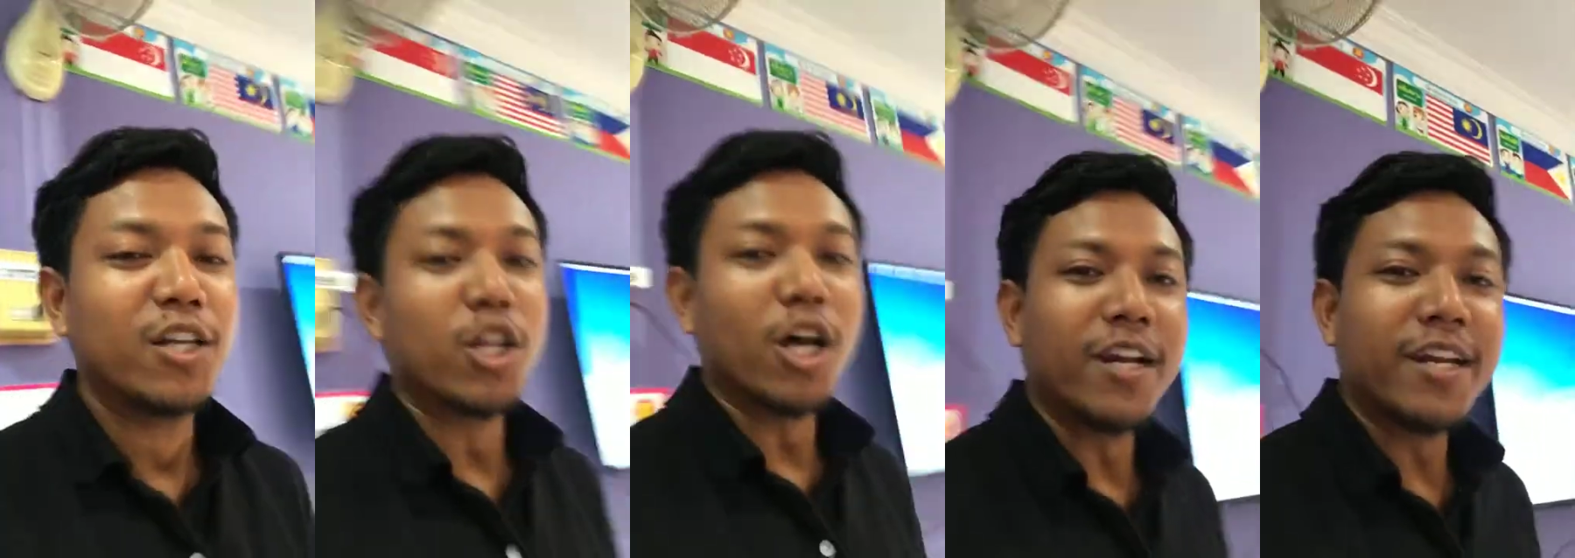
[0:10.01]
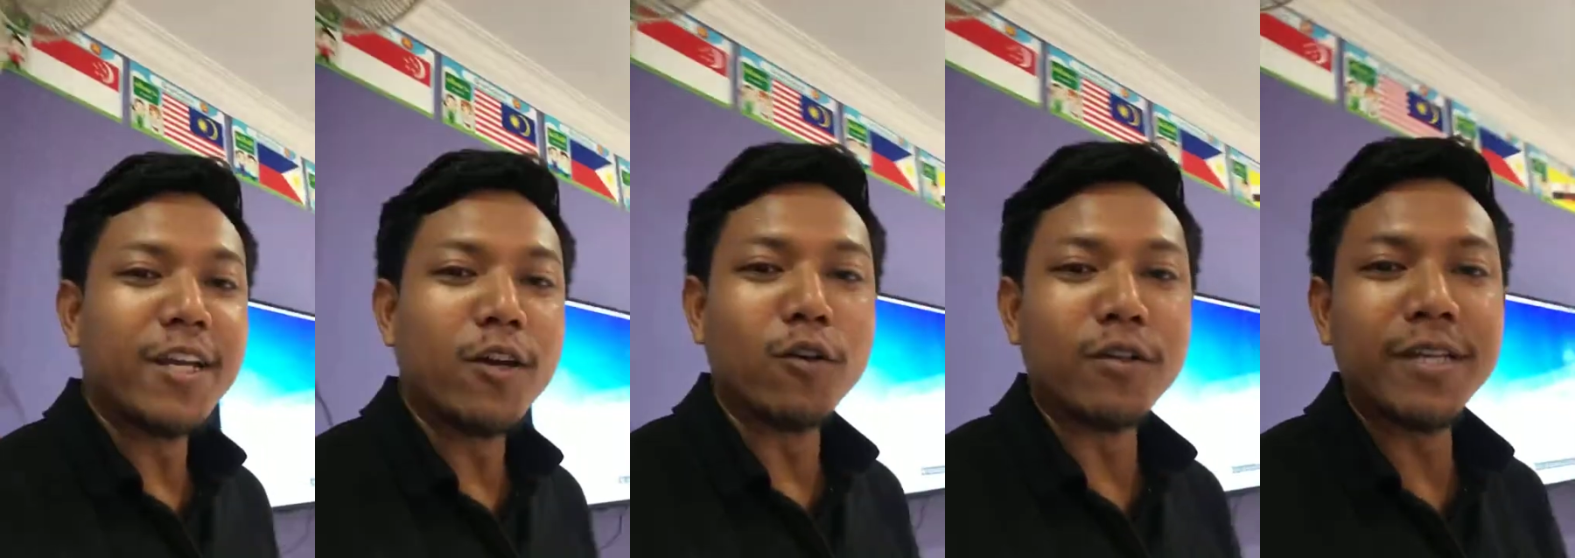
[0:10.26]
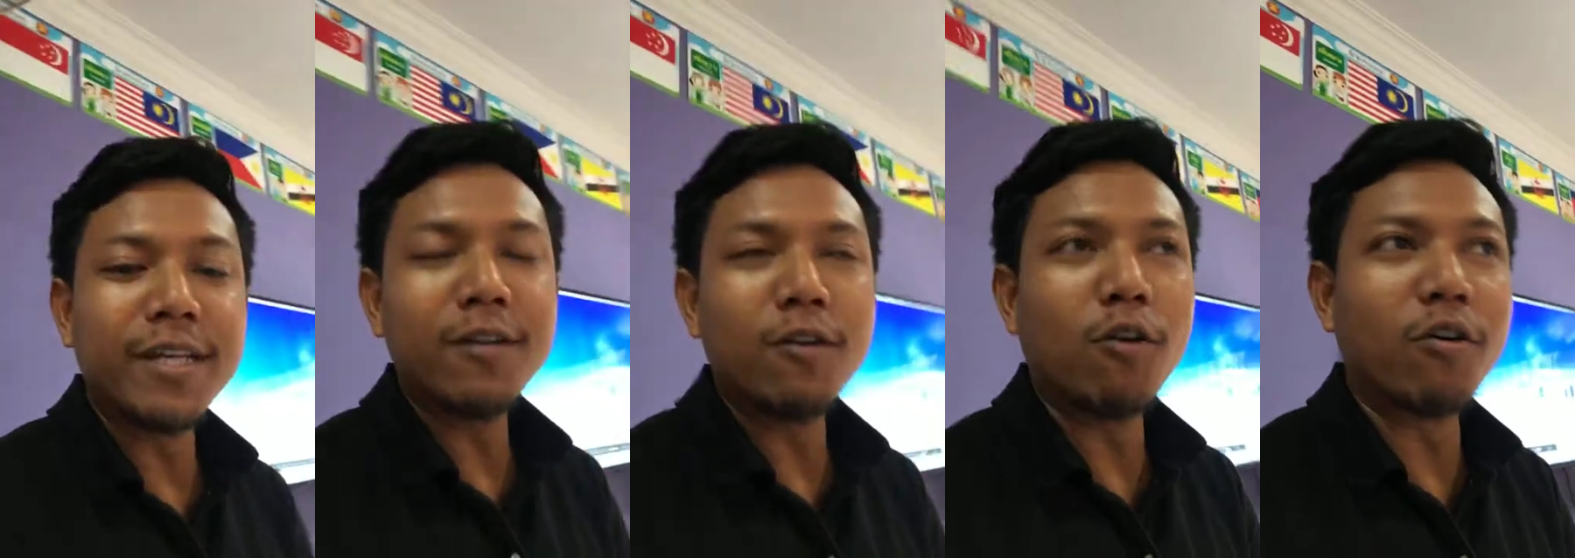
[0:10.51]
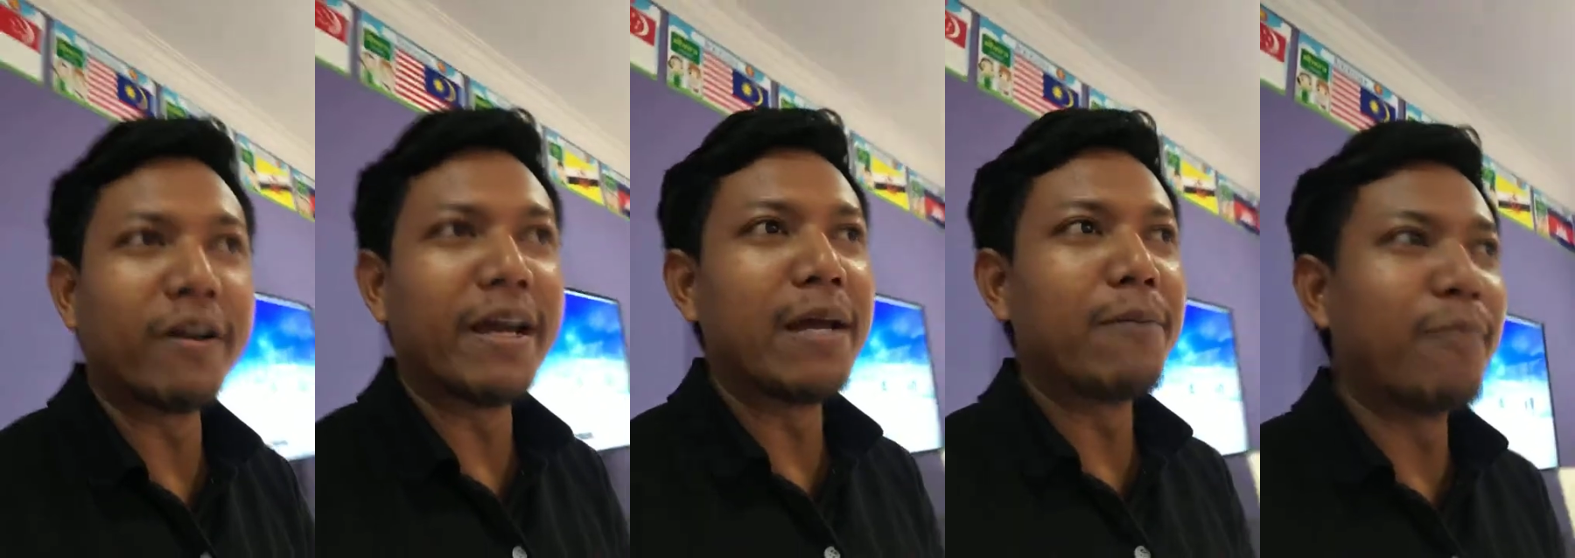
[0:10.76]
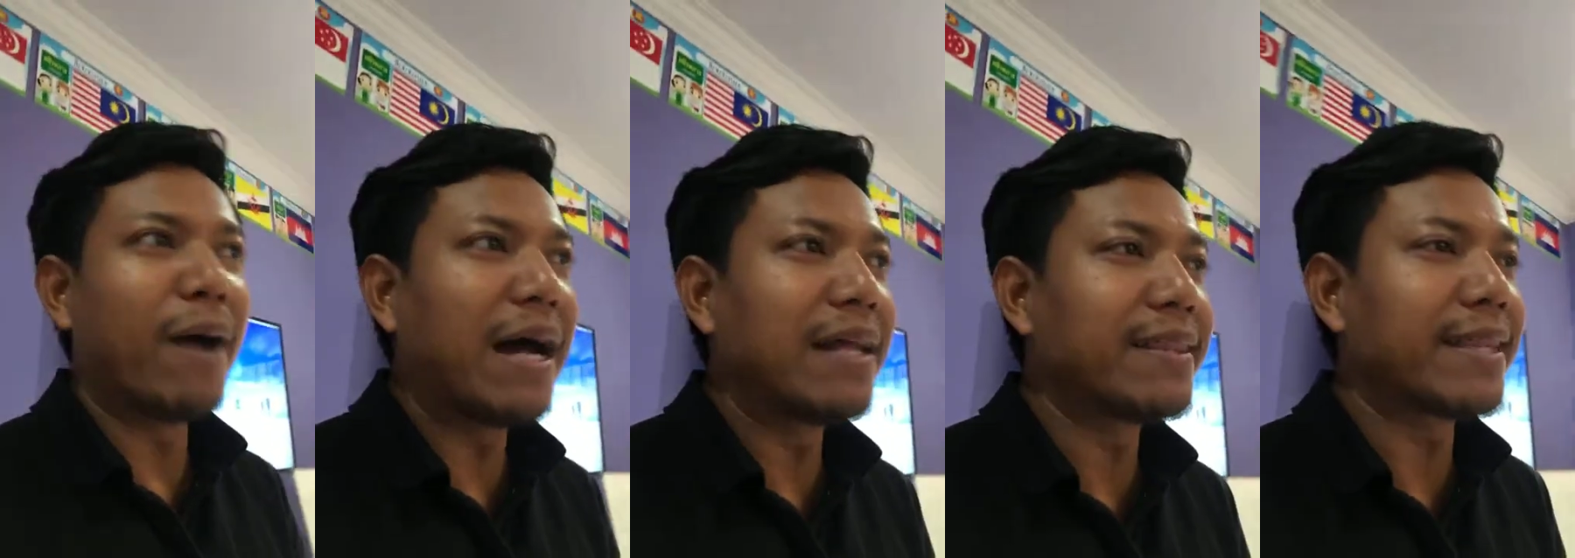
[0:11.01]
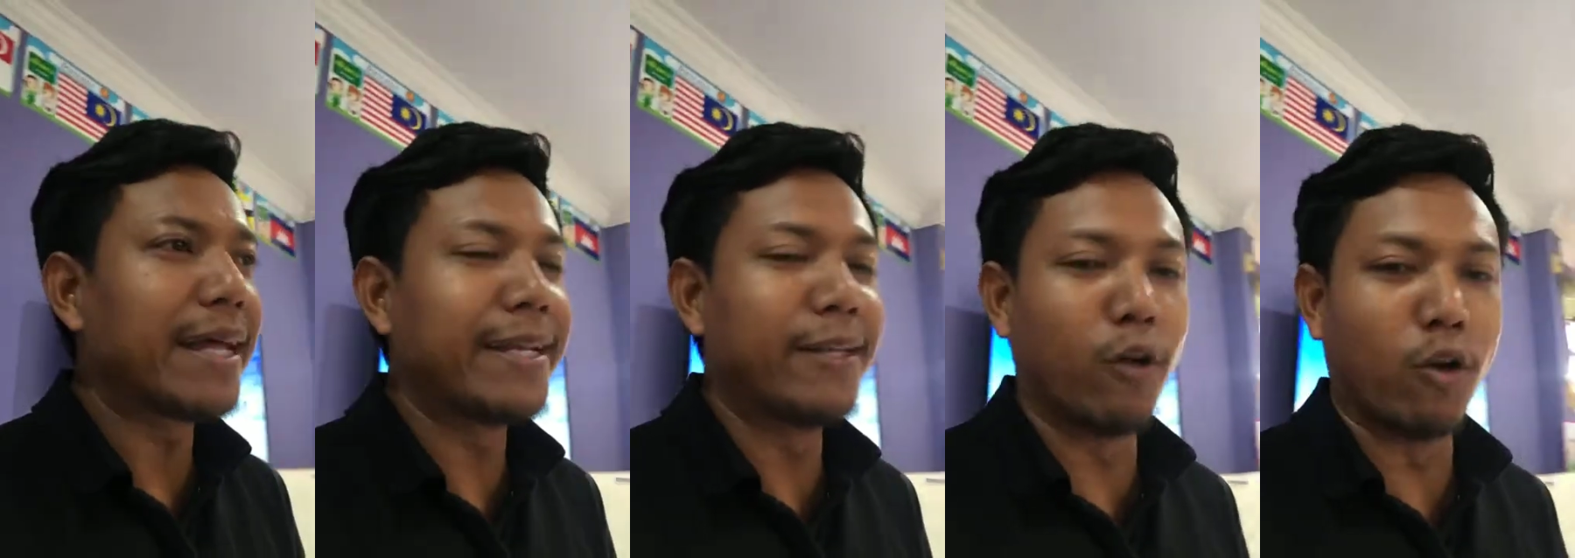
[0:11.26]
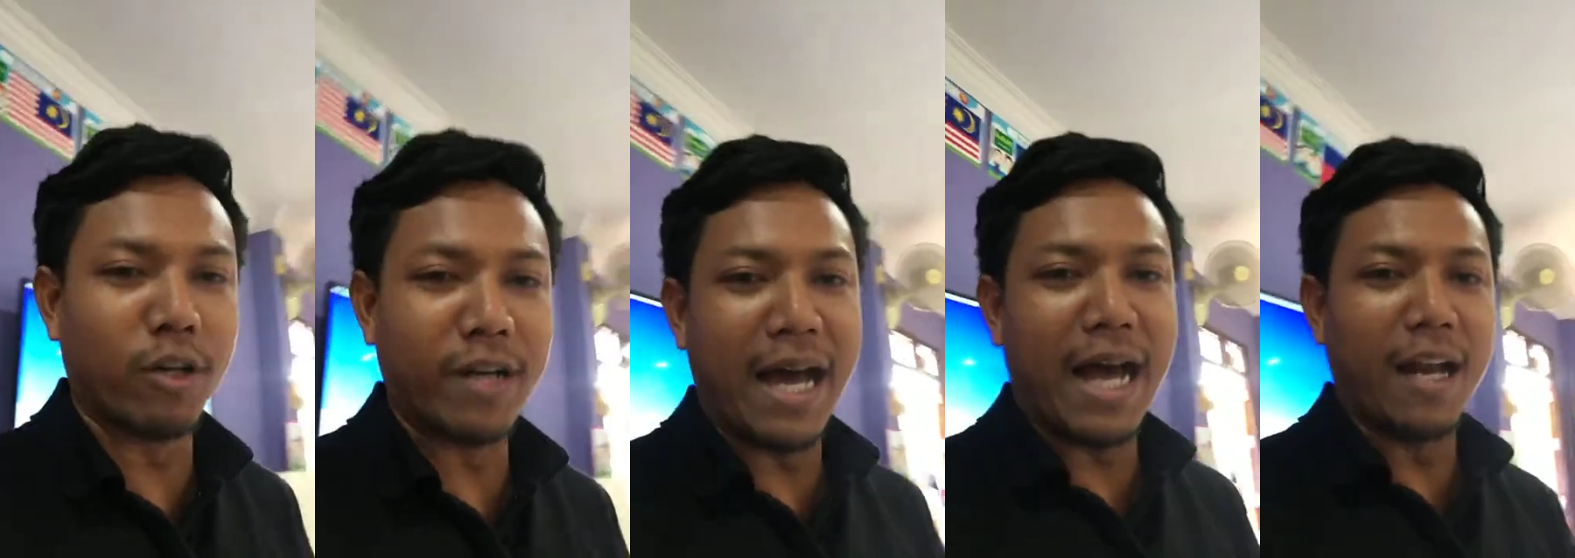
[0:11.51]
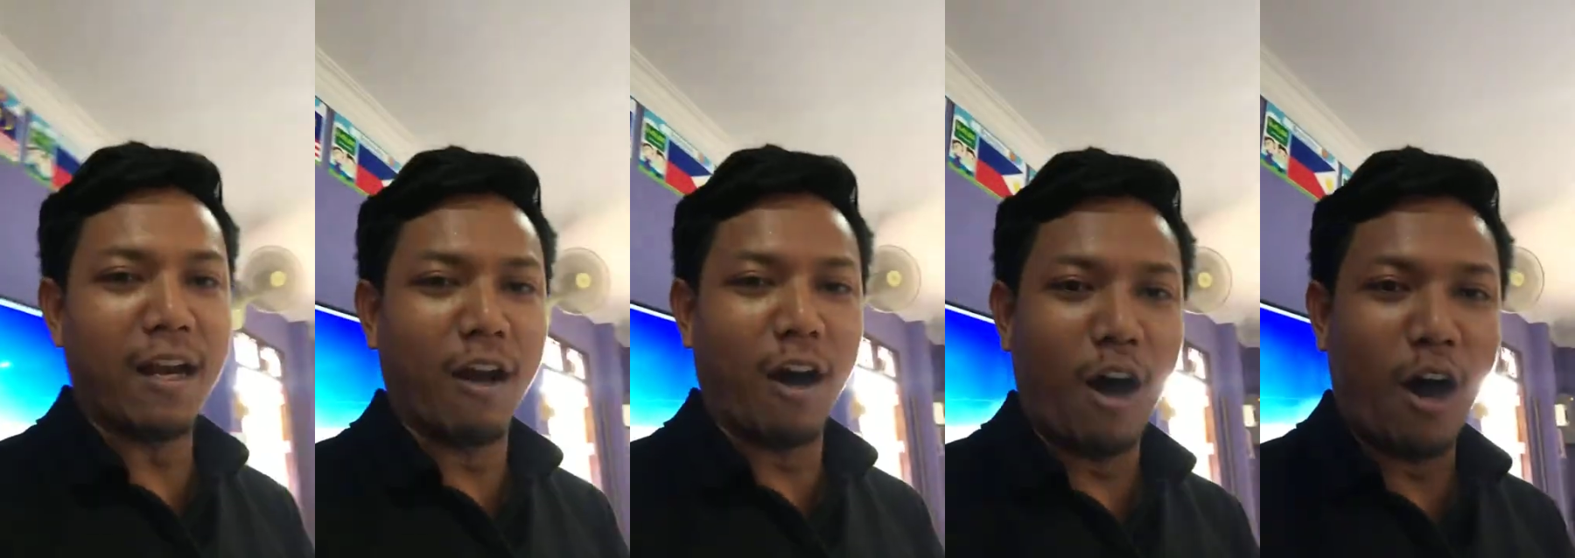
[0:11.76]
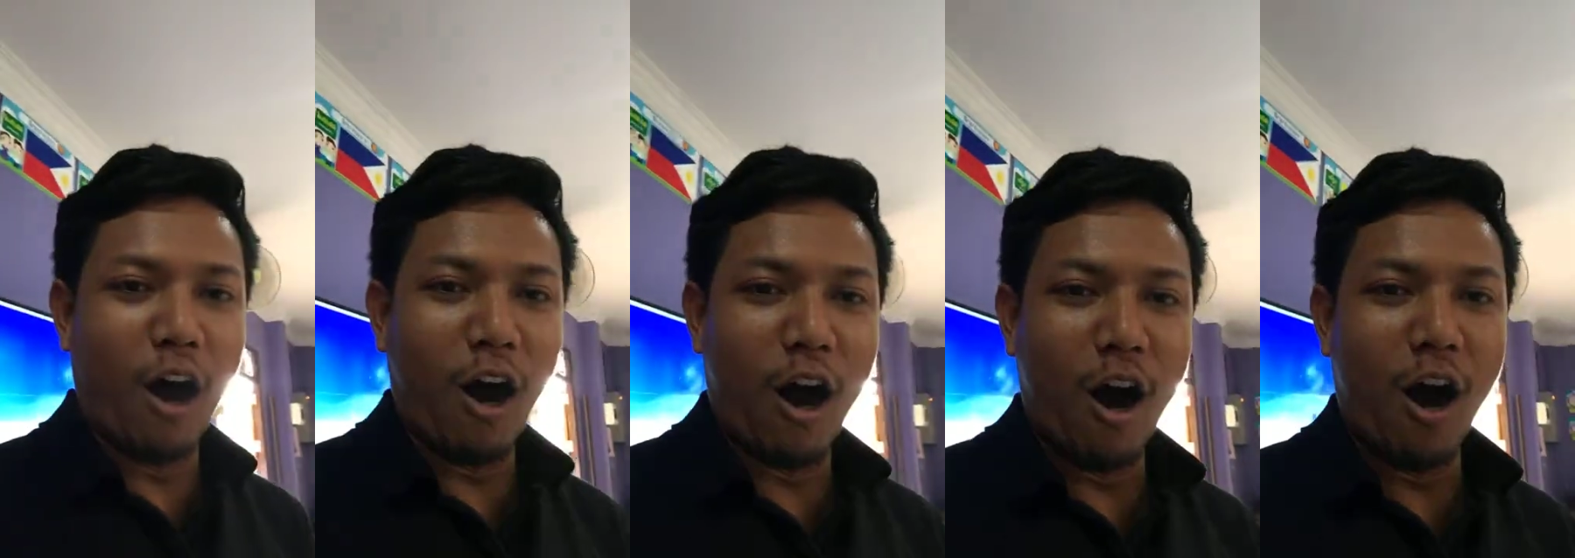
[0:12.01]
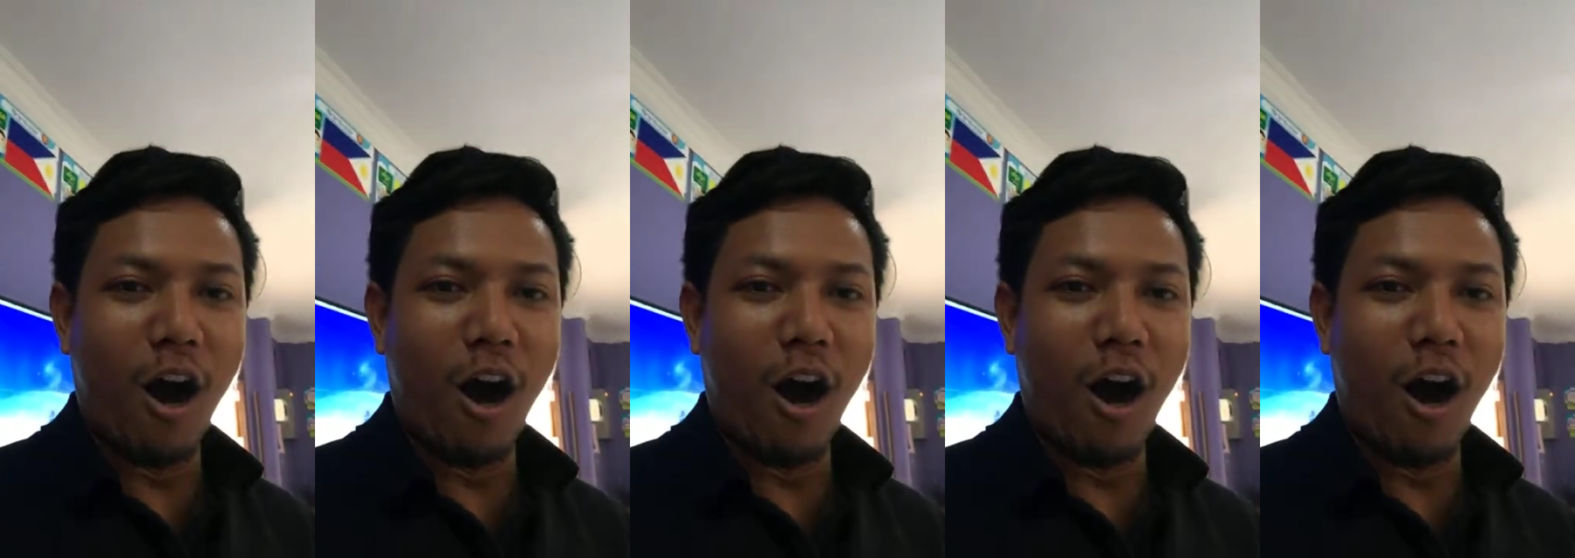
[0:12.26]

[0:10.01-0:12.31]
ตอนนี้อยู่ที่โรงเรียนบ้านตันหยงดาลอ